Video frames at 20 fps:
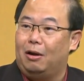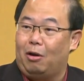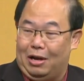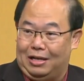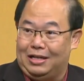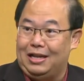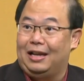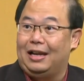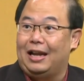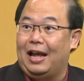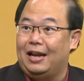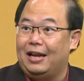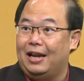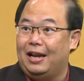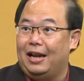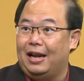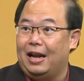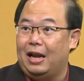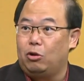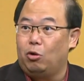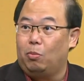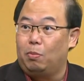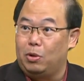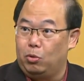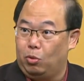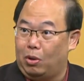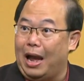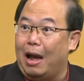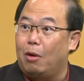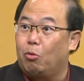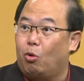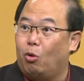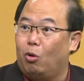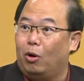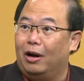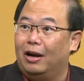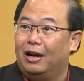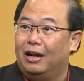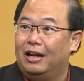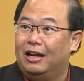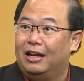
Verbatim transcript: เราอาจเจนแคนดิเดตนายกมีอยู่9คน